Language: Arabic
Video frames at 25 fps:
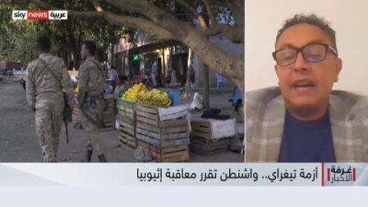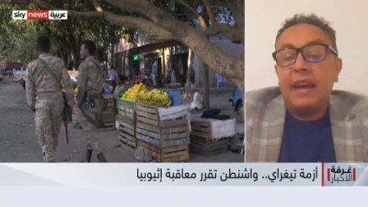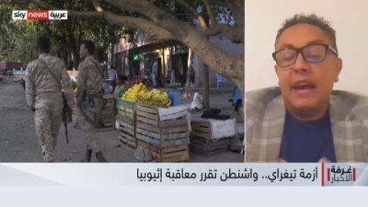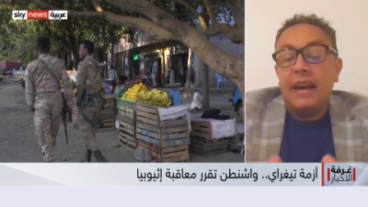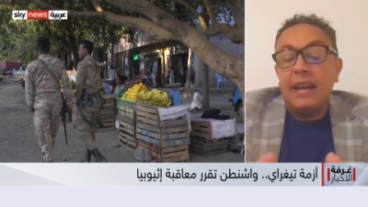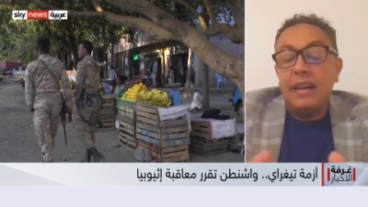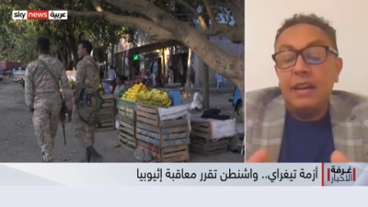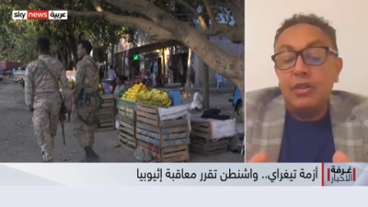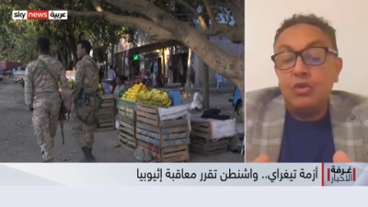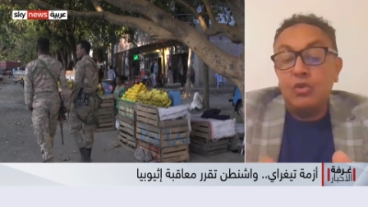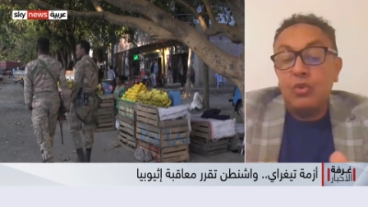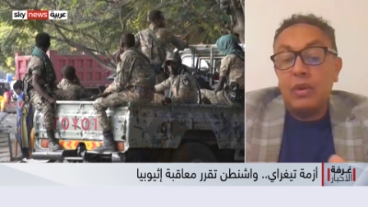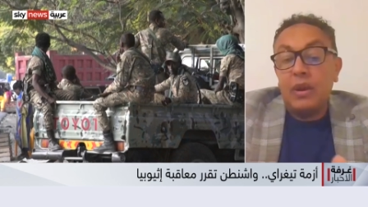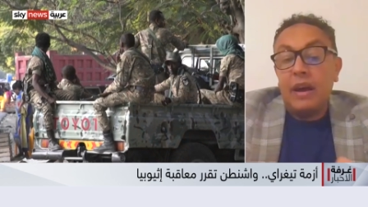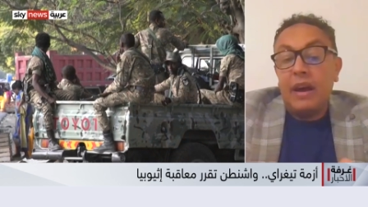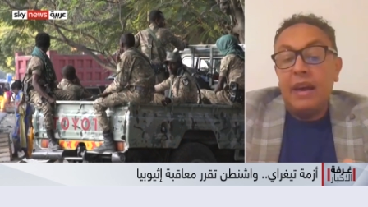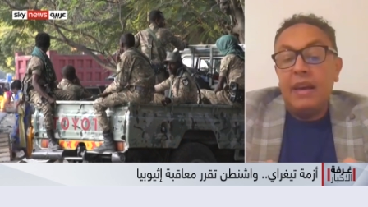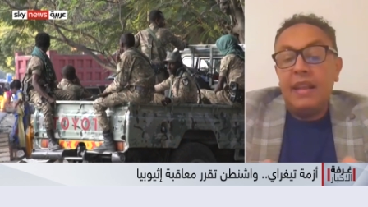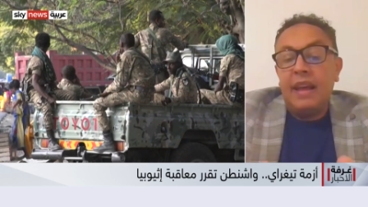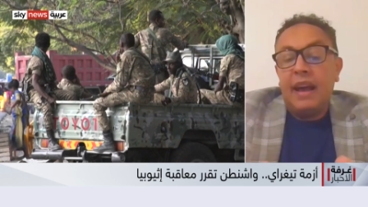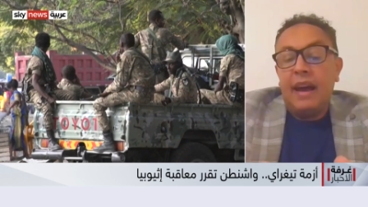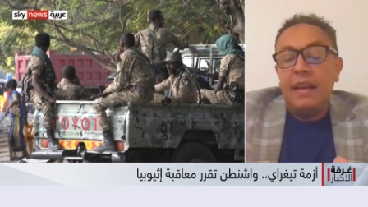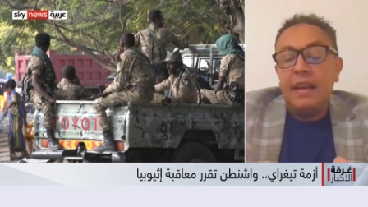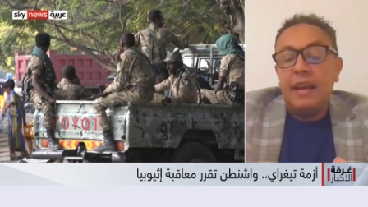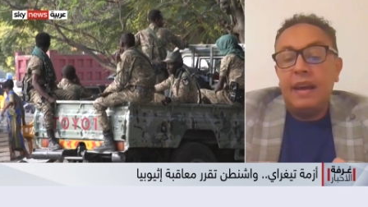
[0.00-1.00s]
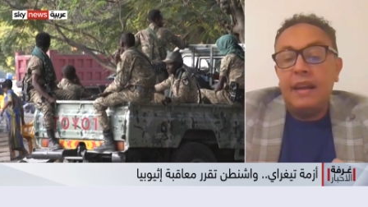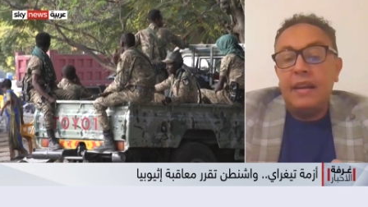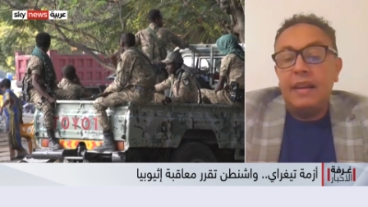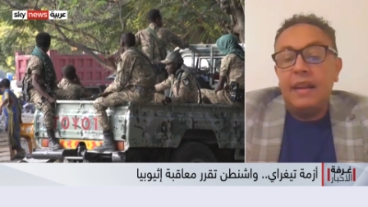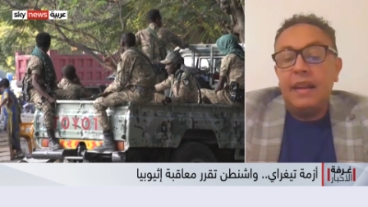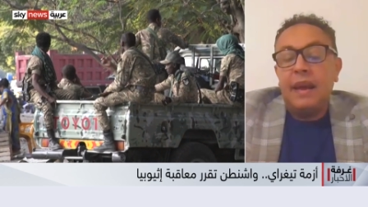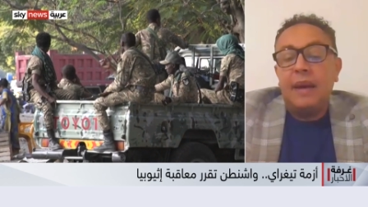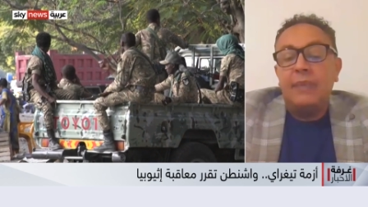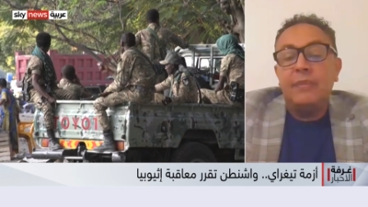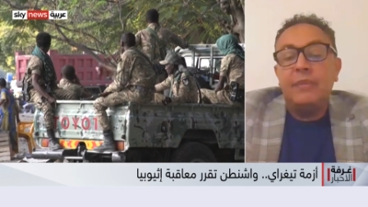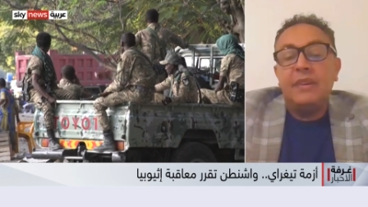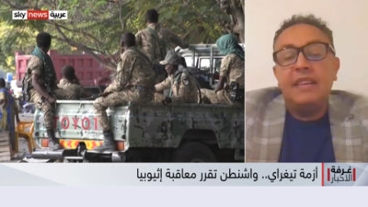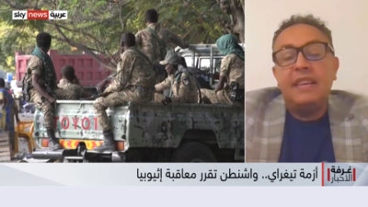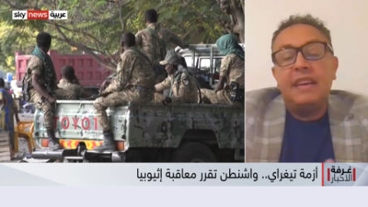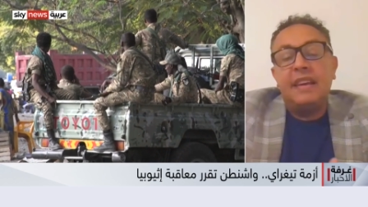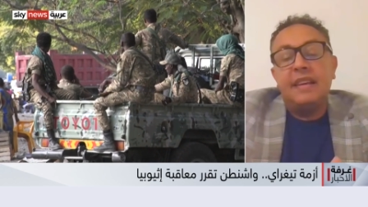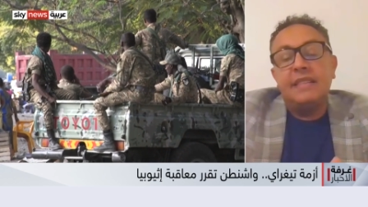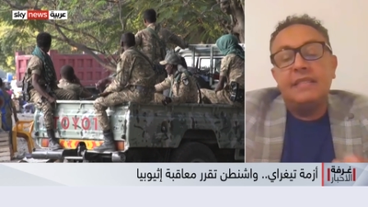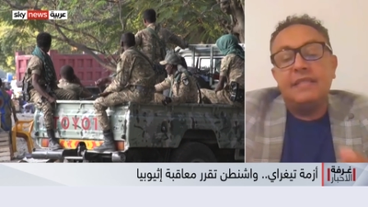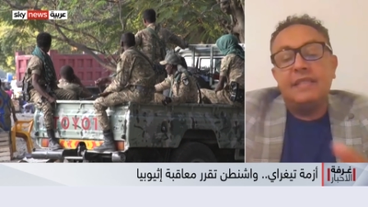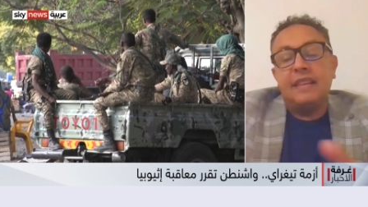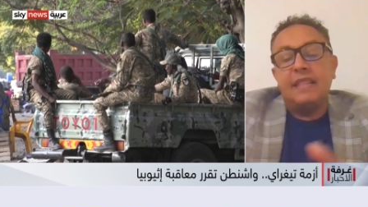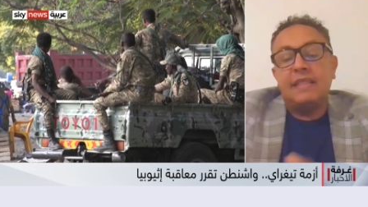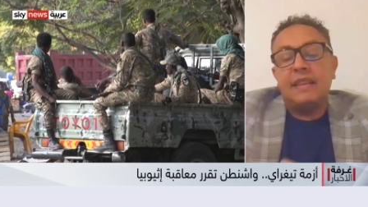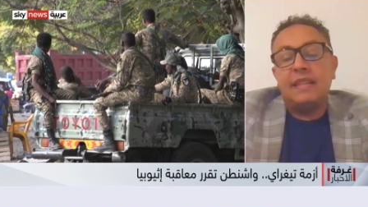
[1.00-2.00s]
كانت تراهن على ان العمليه
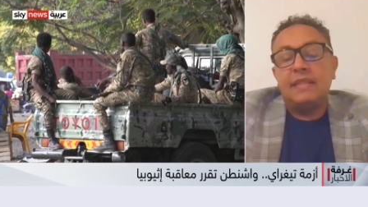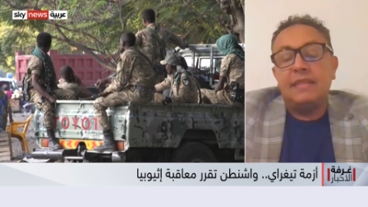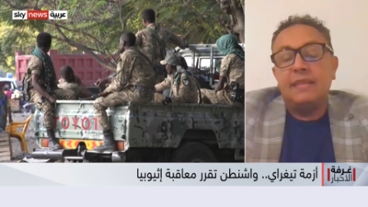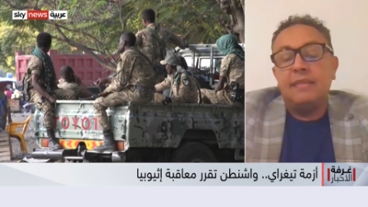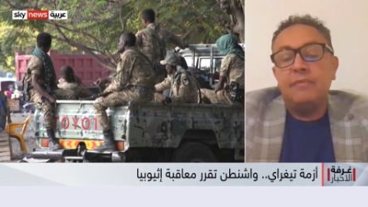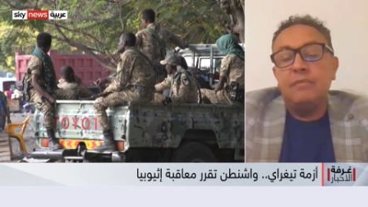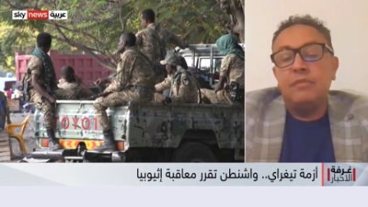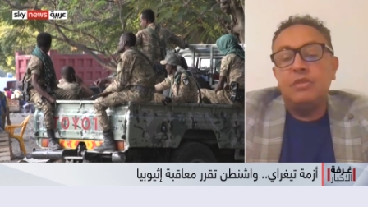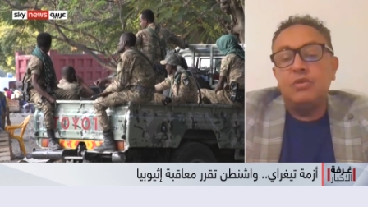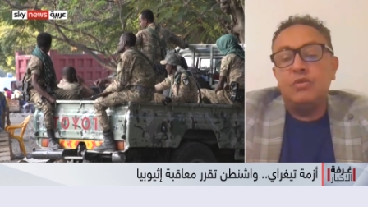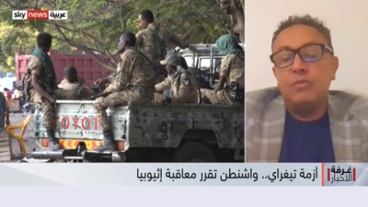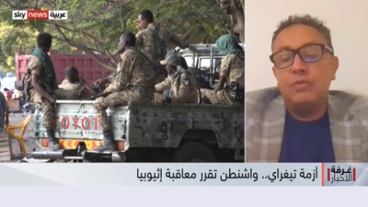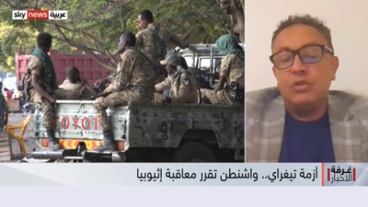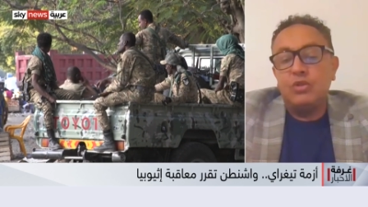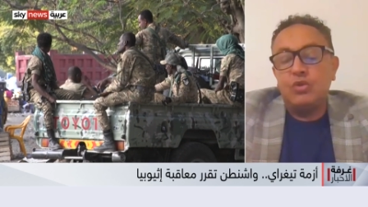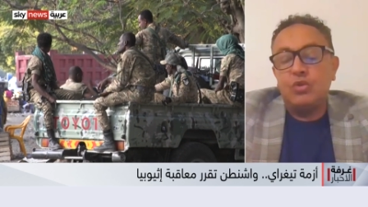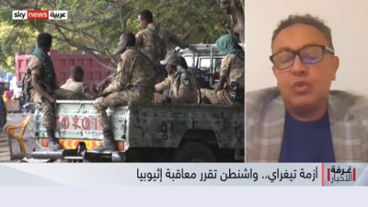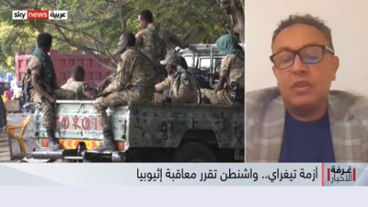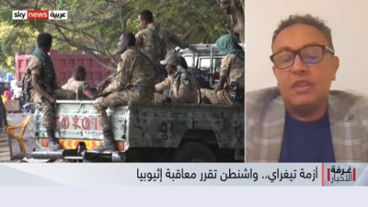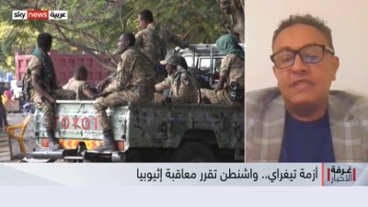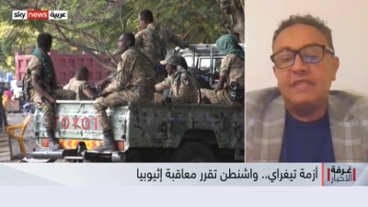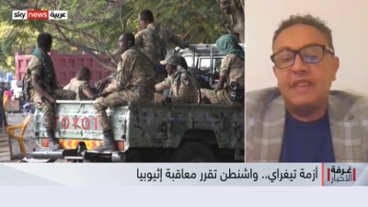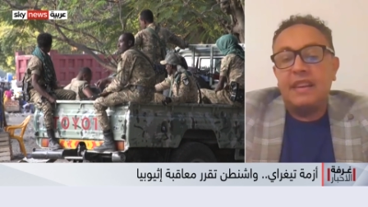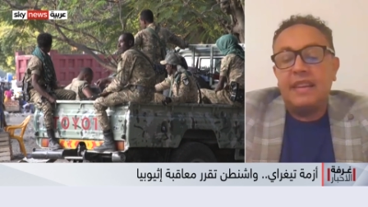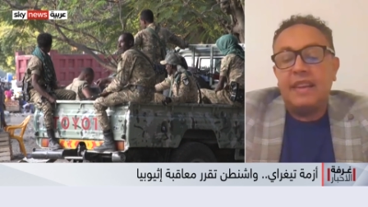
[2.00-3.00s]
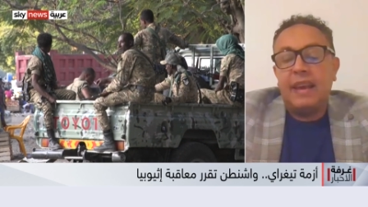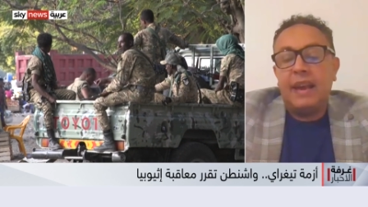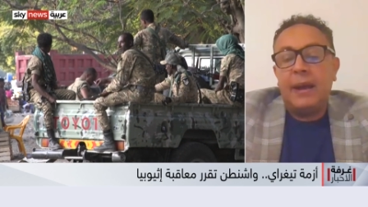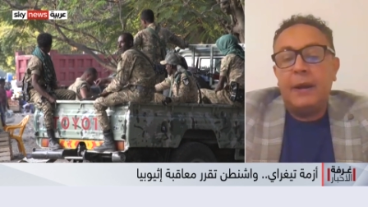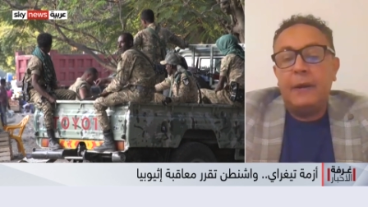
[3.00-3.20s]
ستتم بصوره سريعه.